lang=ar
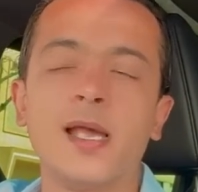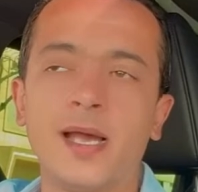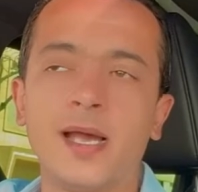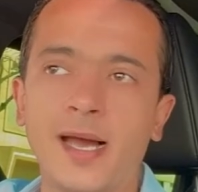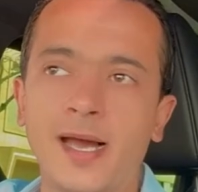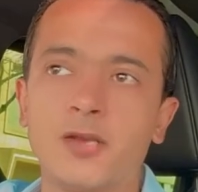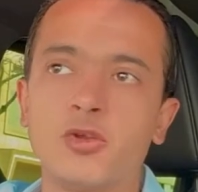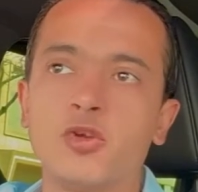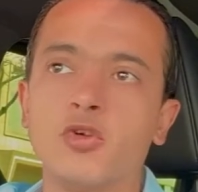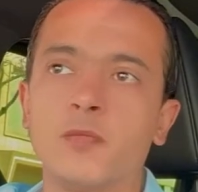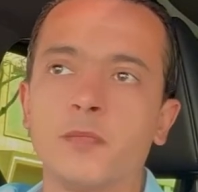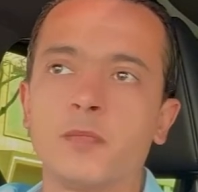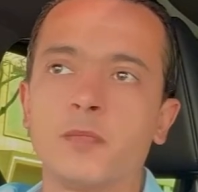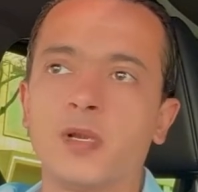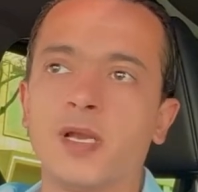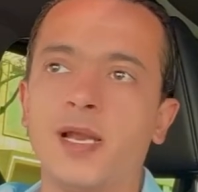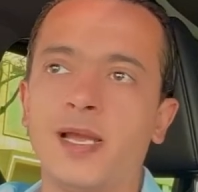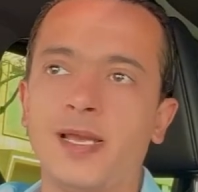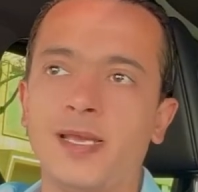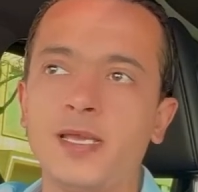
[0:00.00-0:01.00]
عليهم
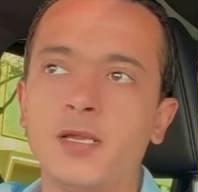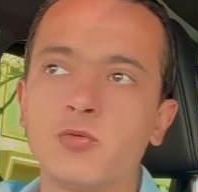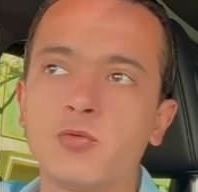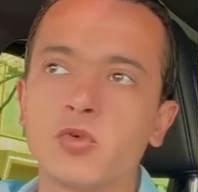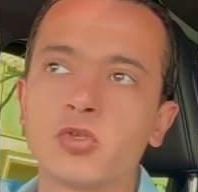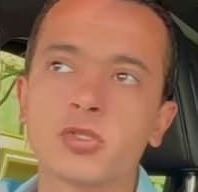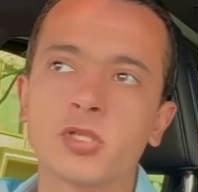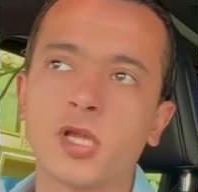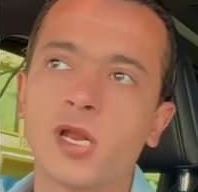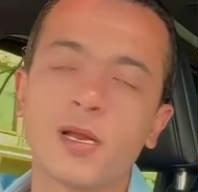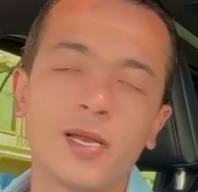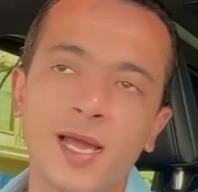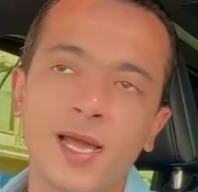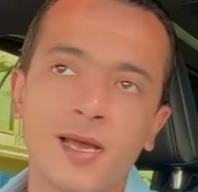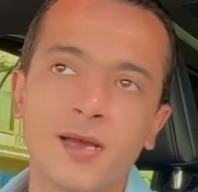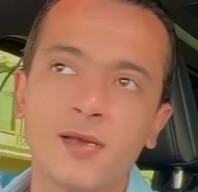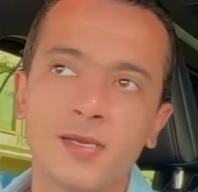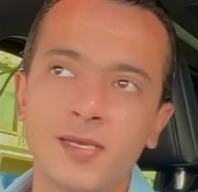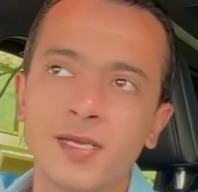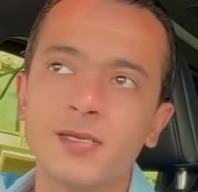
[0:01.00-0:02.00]
العين والطرق
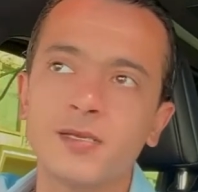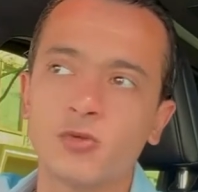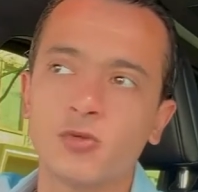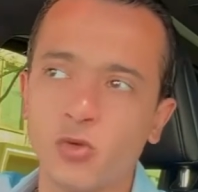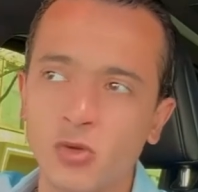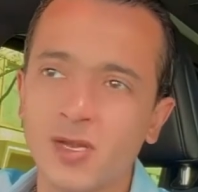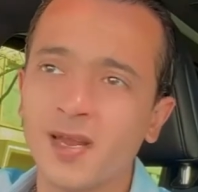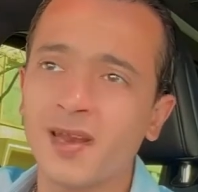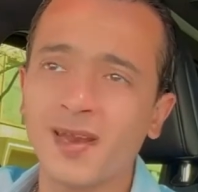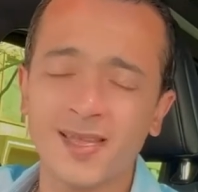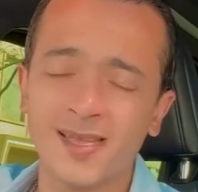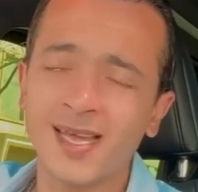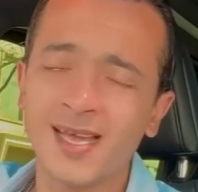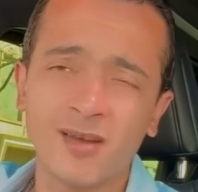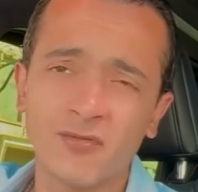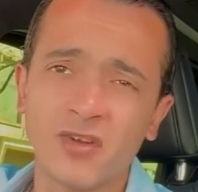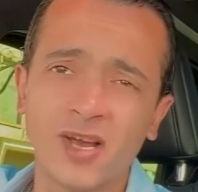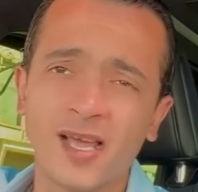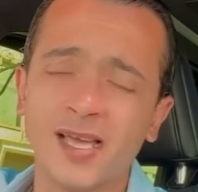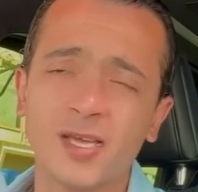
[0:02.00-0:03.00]
لا يعني كل
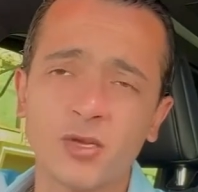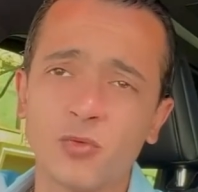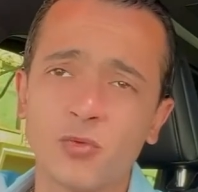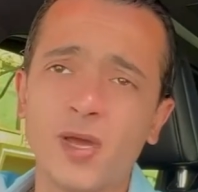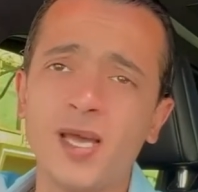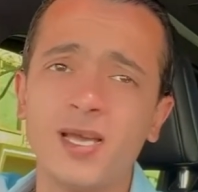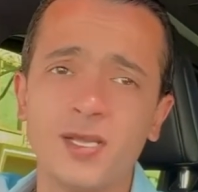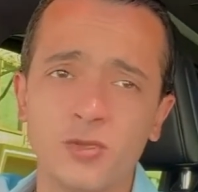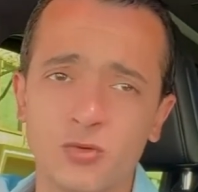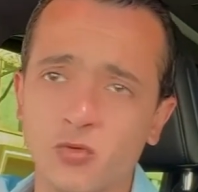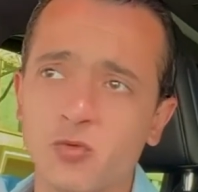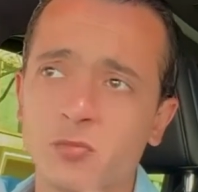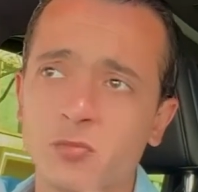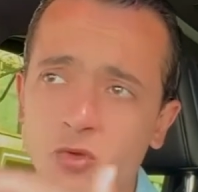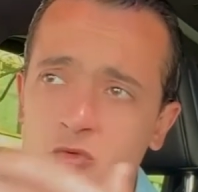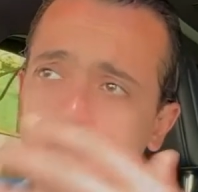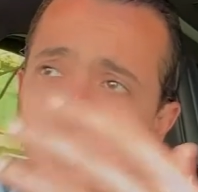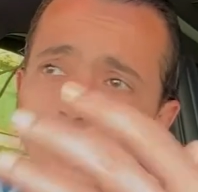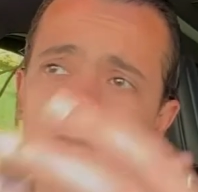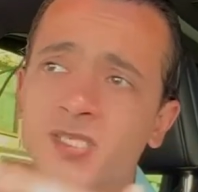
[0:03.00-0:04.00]
رجاله في الاخر واحد
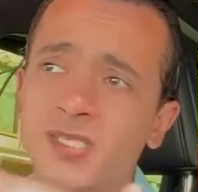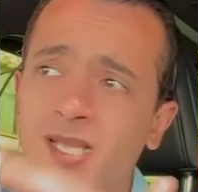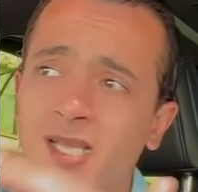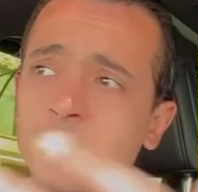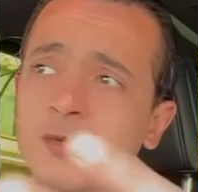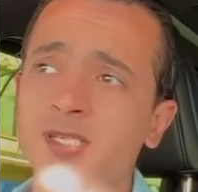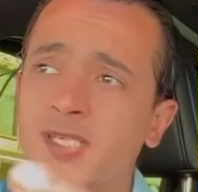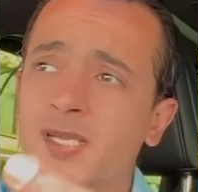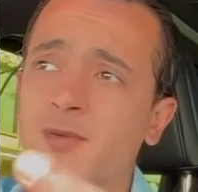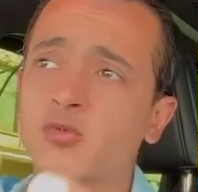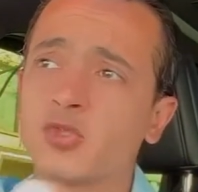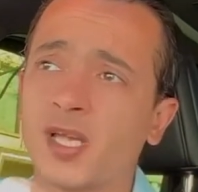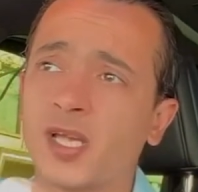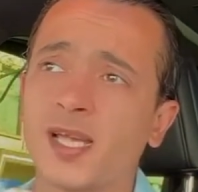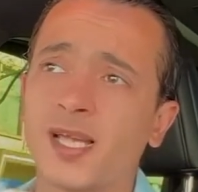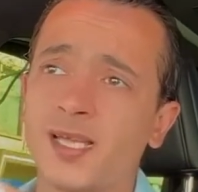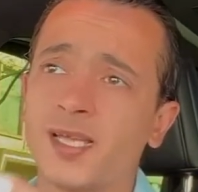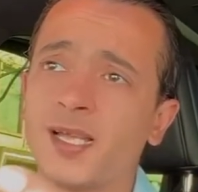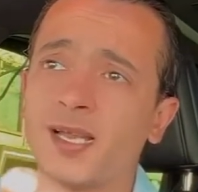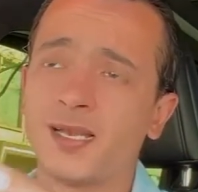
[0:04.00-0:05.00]
والموضوع مش زي ما انت
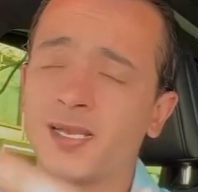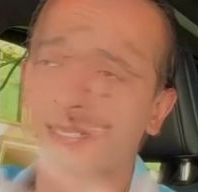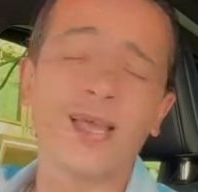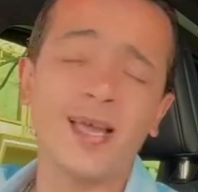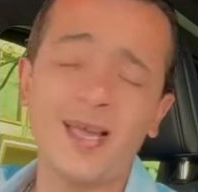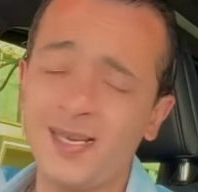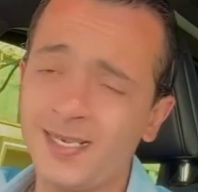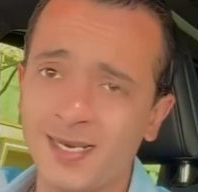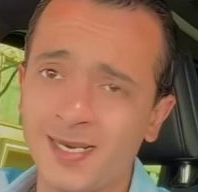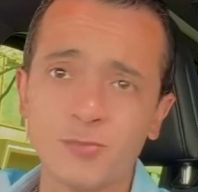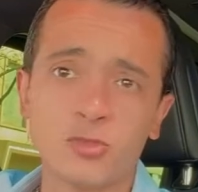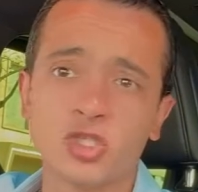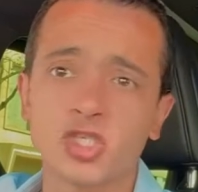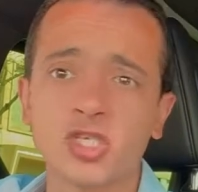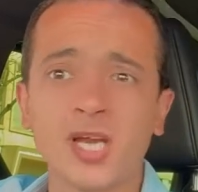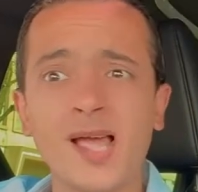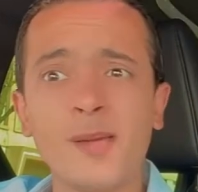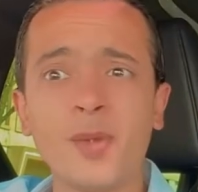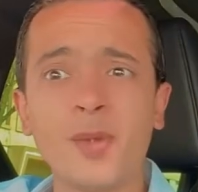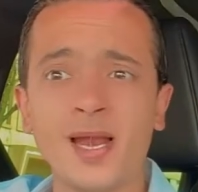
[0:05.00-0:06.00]
متخيل يعني احنا
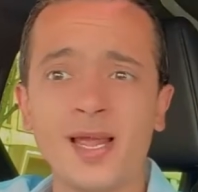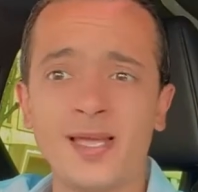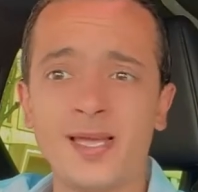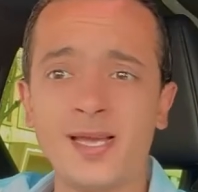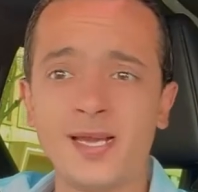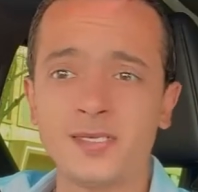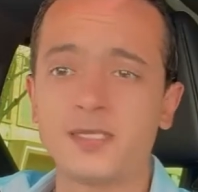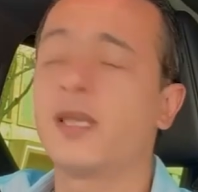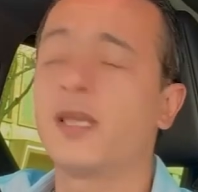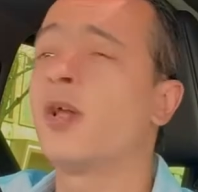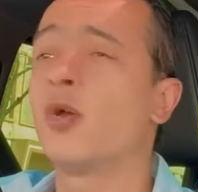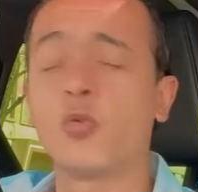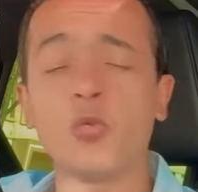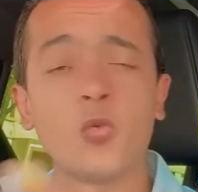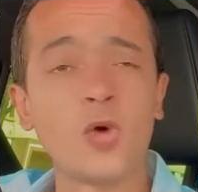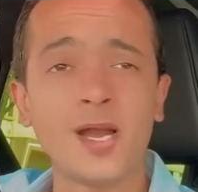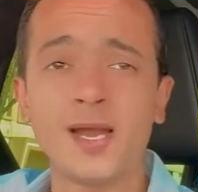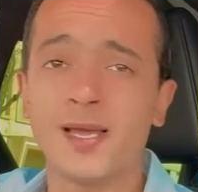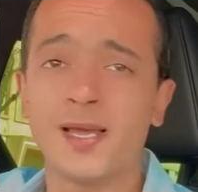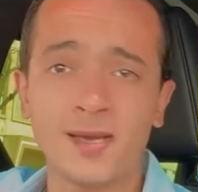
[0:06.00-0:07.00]
مش امله يعني
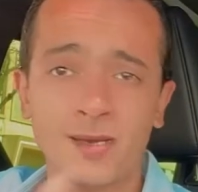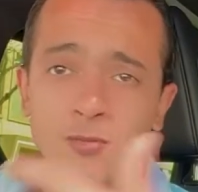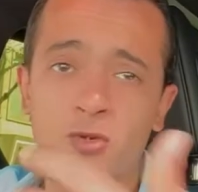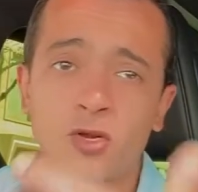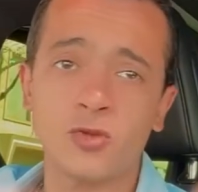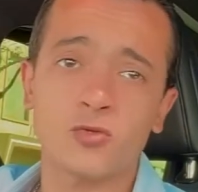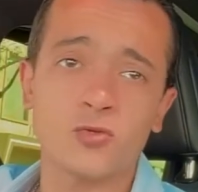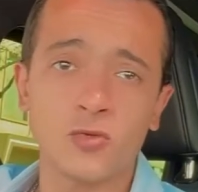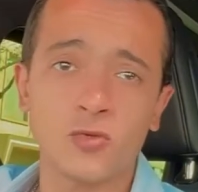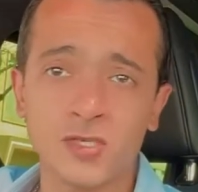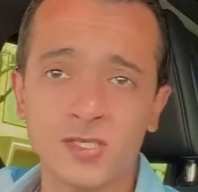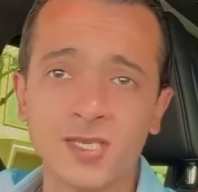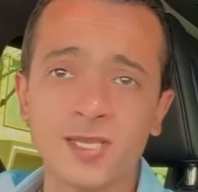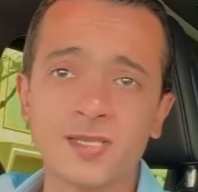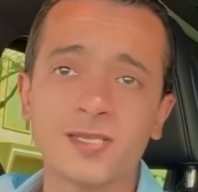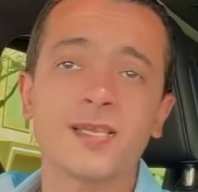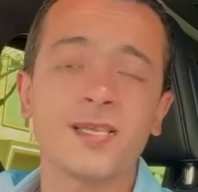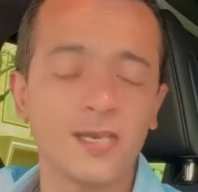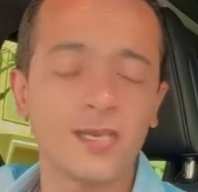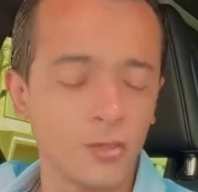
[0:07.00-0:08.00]
ولا برضو الست
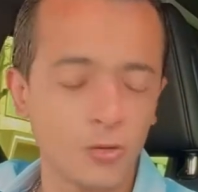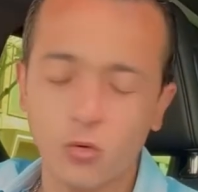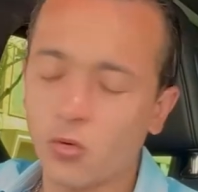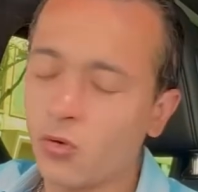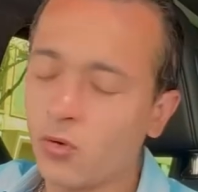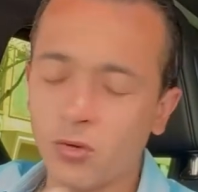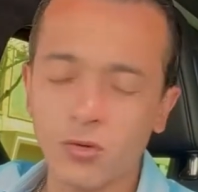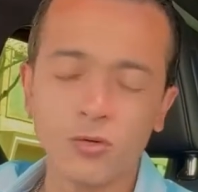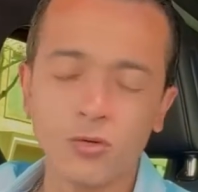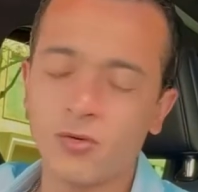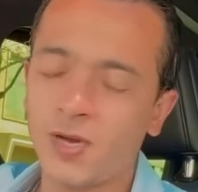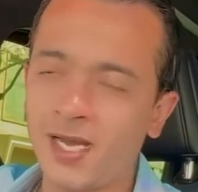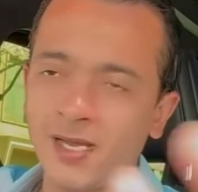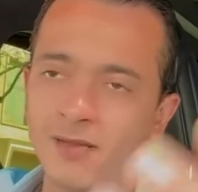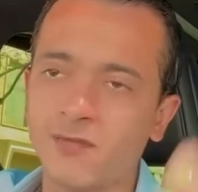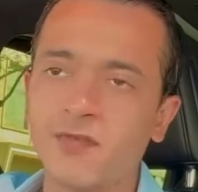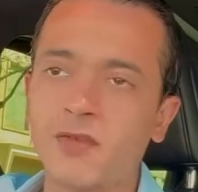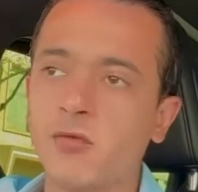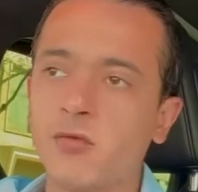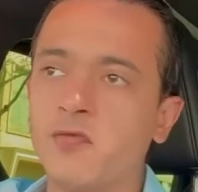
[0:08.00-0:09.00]
يعني كل واحد
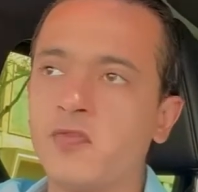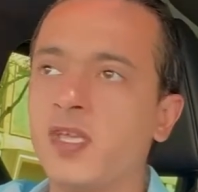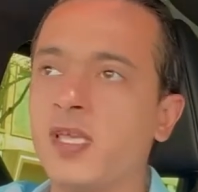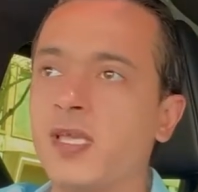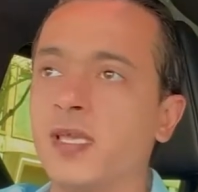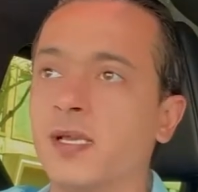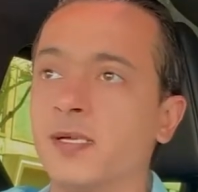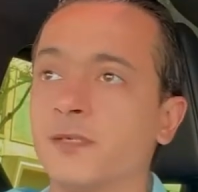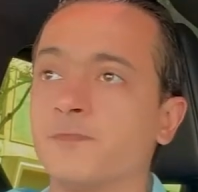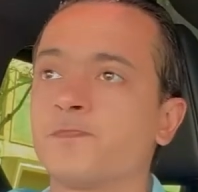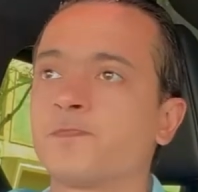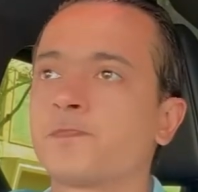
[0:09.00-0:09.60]
فيه وفيه يعني